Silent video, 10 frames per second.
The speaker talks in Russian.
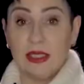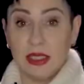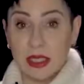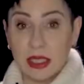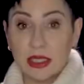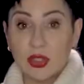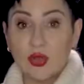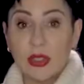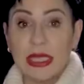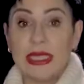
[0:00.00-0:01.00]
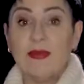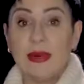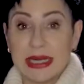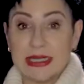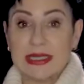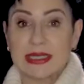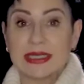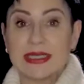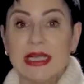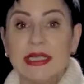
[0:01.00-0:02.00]
Игоря Дадона и партии
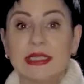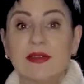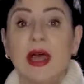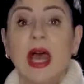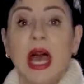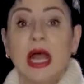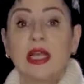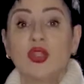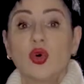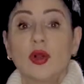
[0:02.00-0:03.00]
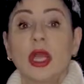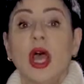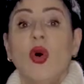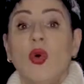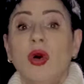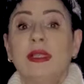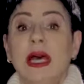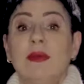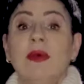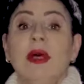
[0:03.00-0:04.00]
социалистов, о которых он
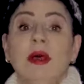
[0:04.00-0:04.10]
нам